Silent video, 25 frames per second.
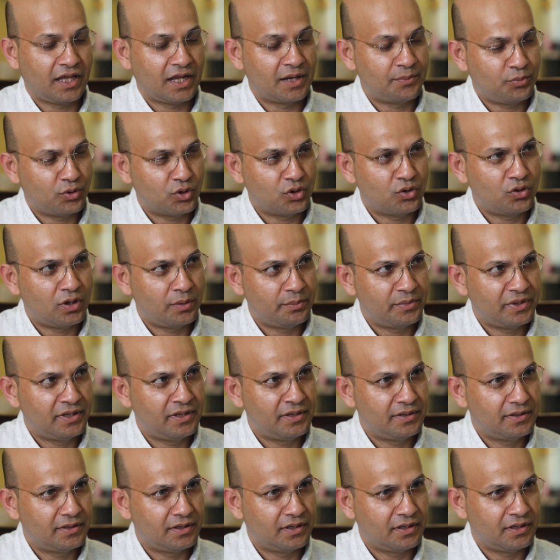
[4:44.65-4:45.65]
তারপরেও
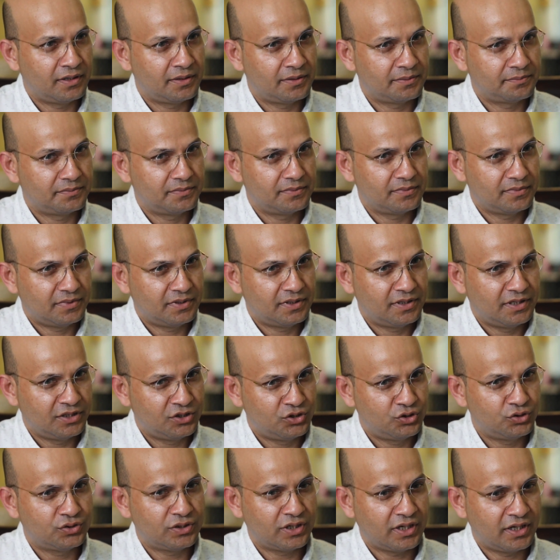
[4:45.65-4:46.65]
আমি
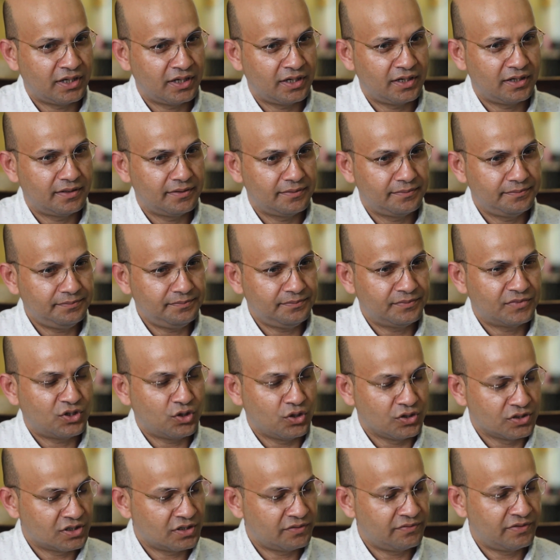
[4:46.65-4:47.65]
কিছুটা
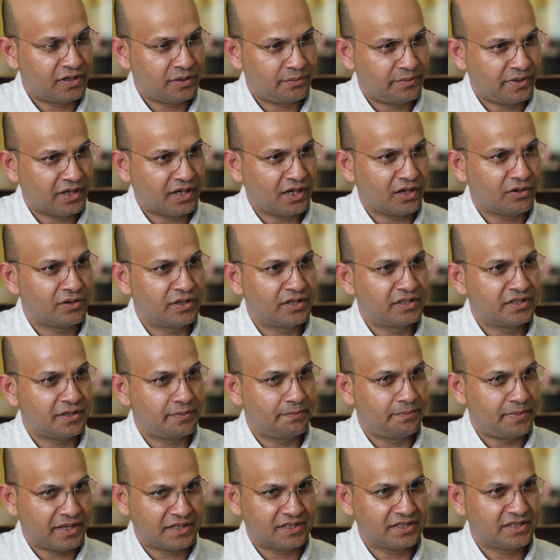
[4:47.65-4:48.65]
কনজারভেটিভ এই কারণে
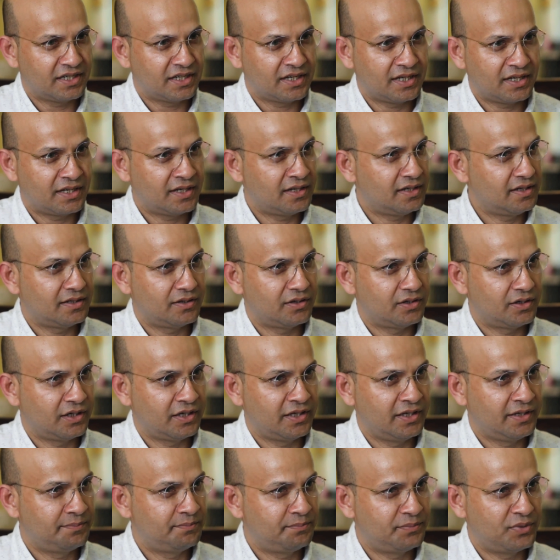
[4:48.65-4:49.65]
যে বাচ্চারা
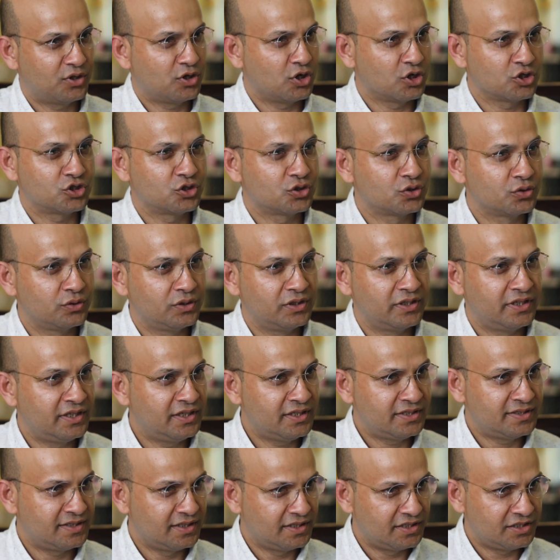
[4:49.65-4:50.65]
এই প্রিকশনগুলি
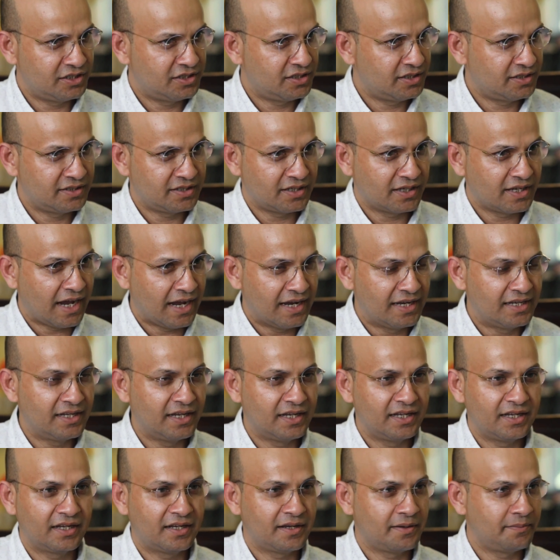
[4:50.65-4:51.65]
সিডিসির যে
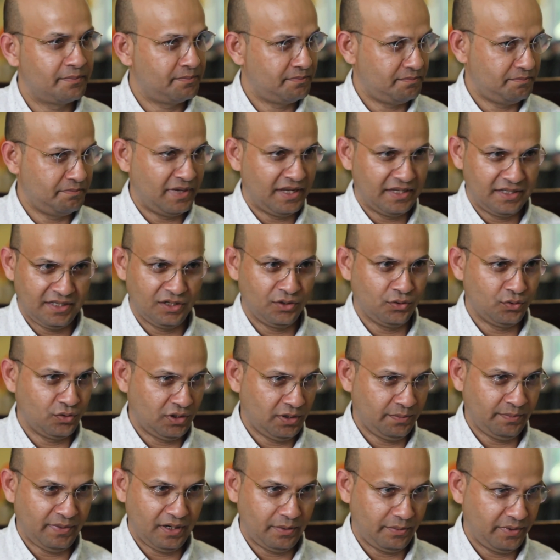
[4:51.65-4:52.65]
গাইডলাইন এটা মেনটেন
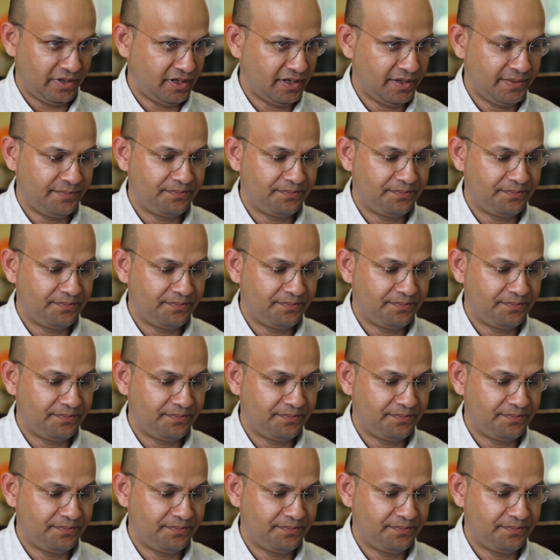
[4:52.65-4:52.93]
করতে পারবে